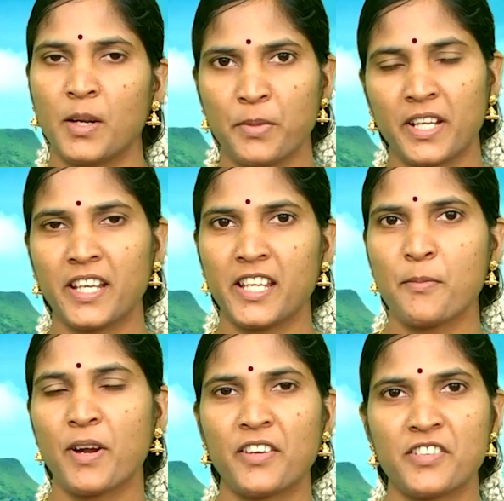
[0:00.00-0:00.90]
அன்பிற்கினிய
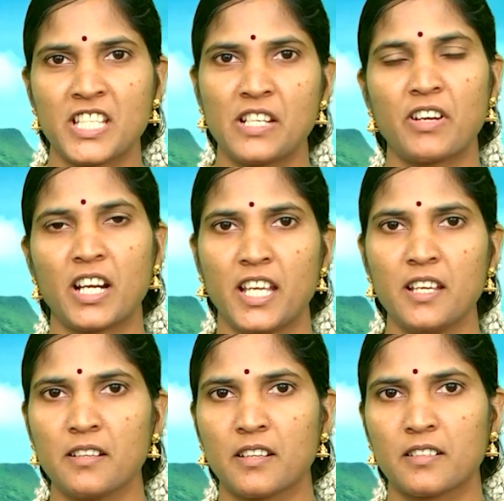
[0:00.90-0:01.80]
மாணவ செல்வங்களே
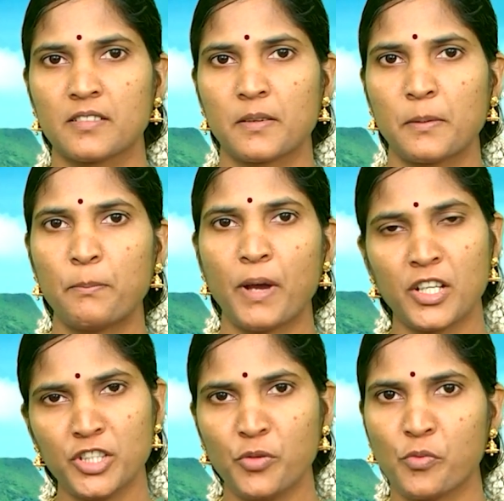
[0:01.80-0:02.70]

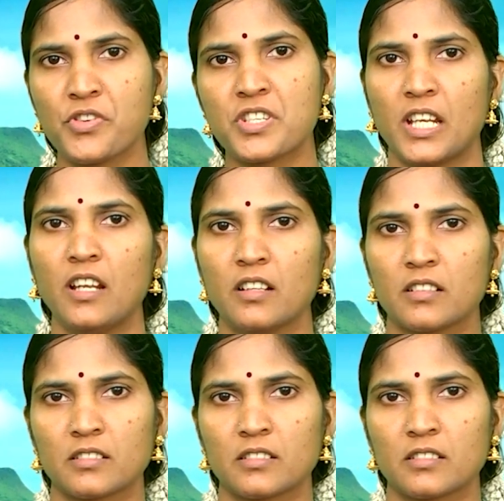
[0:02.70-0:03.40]
பகுதி ஒன்றில்